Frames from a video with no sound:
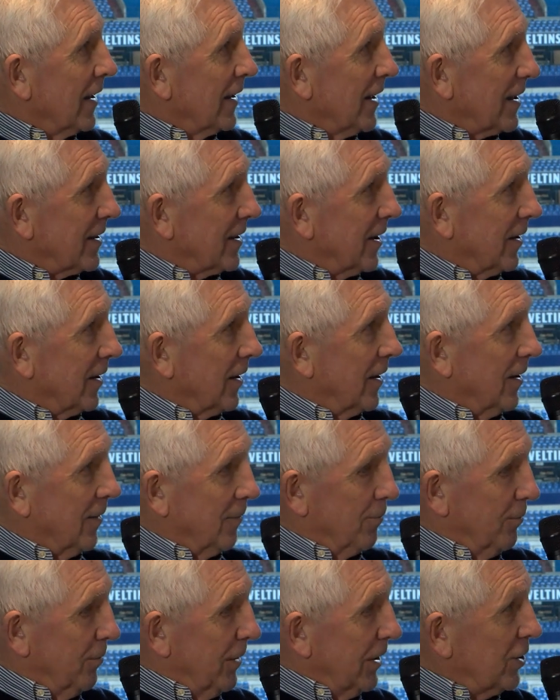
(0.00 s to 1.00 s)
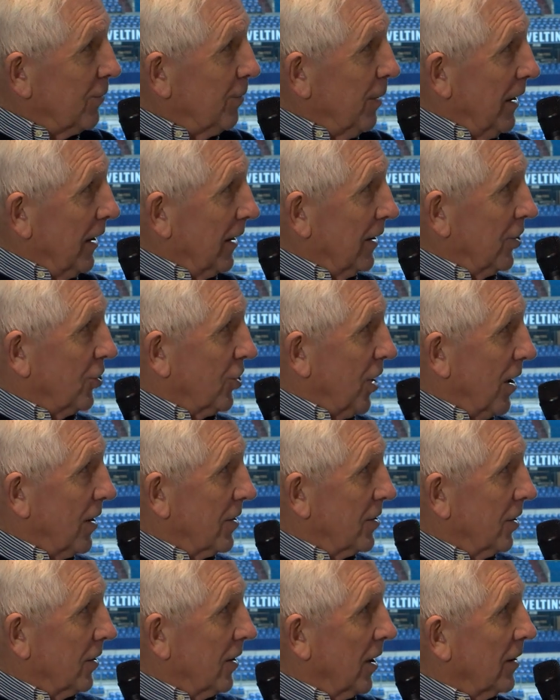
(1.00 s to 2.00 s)
dass der äh, Mitspieler die
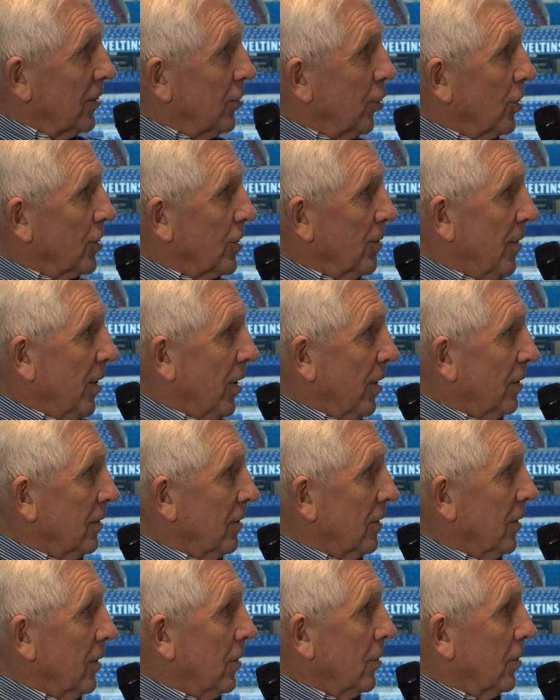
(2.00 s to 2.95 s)
Chance hat, ein Tor zu machen.